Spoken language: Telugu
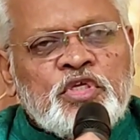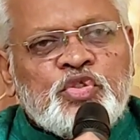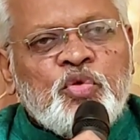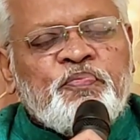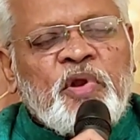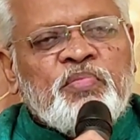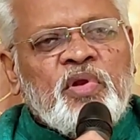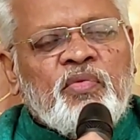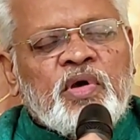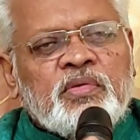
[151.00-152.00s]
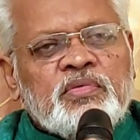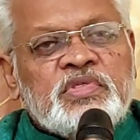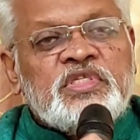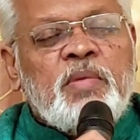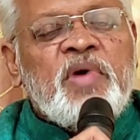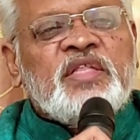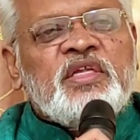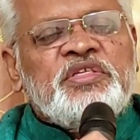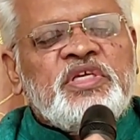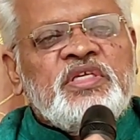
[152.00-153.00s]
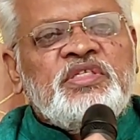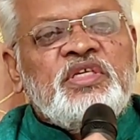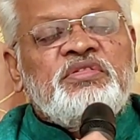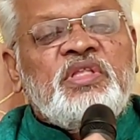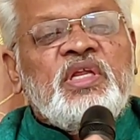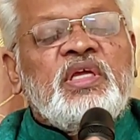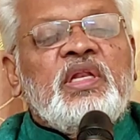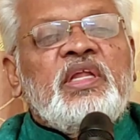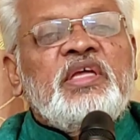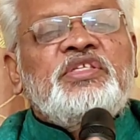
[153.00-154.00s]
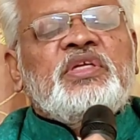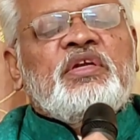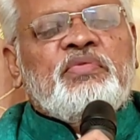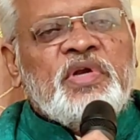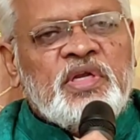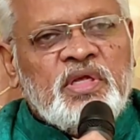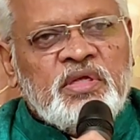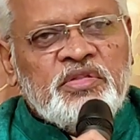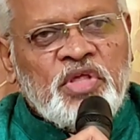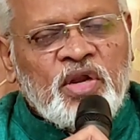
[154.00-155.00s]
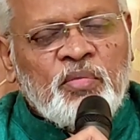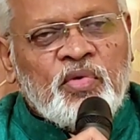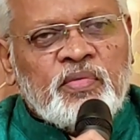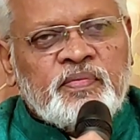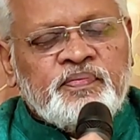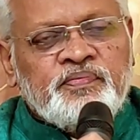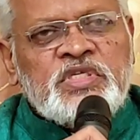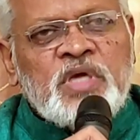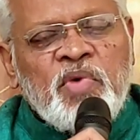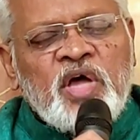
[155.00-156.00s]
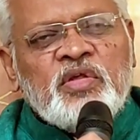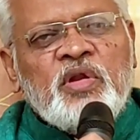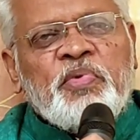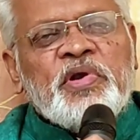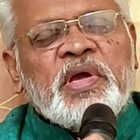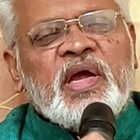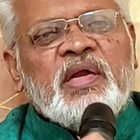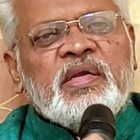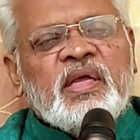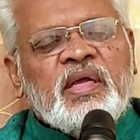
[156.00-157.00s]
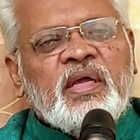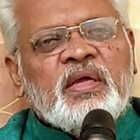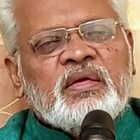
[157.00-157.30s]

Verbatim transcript: యస్సు ప్రభుల వారు సమాధిని జయించి తిరిగి లేచినటువంటి దినము సమాధుల పండుగ అంటే